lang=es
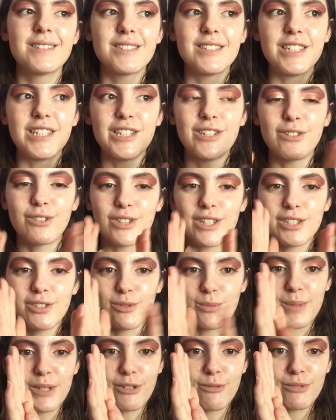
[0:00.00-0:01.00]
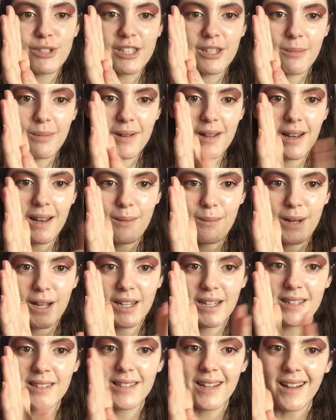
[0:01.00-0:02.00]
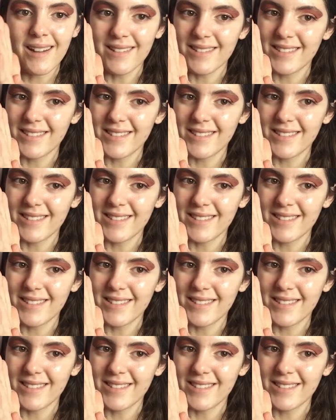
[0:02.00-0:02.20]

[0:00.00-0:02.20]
y notas, ves cómo se te pega la manita,